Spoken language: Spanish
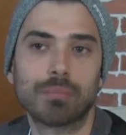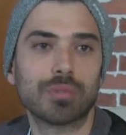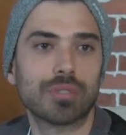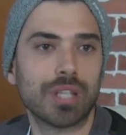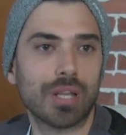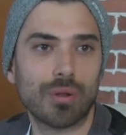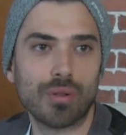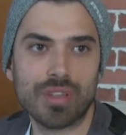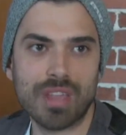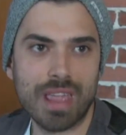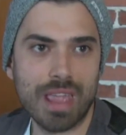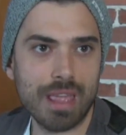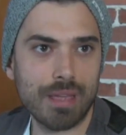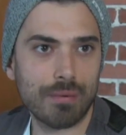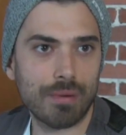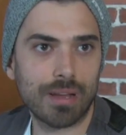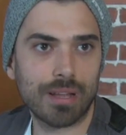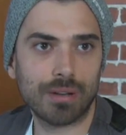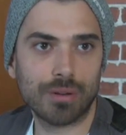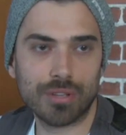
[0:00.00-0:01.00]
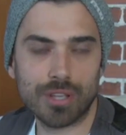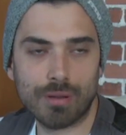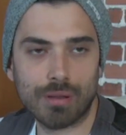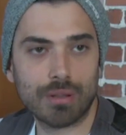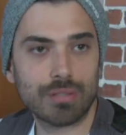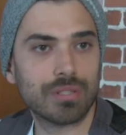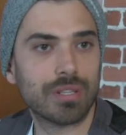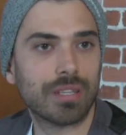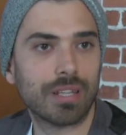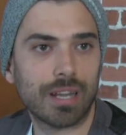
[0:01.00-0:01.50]
pues él lo lleva, lo lleva a
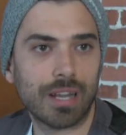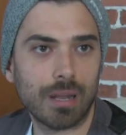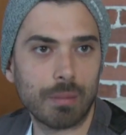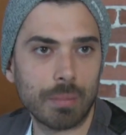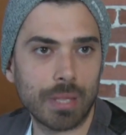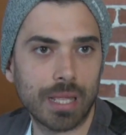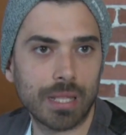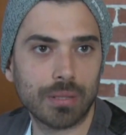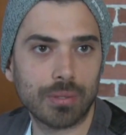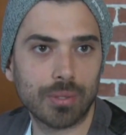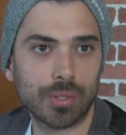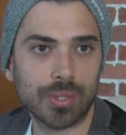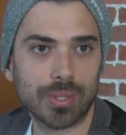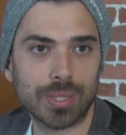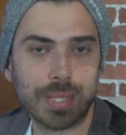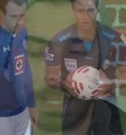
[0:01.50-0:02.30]
los entrenamientos.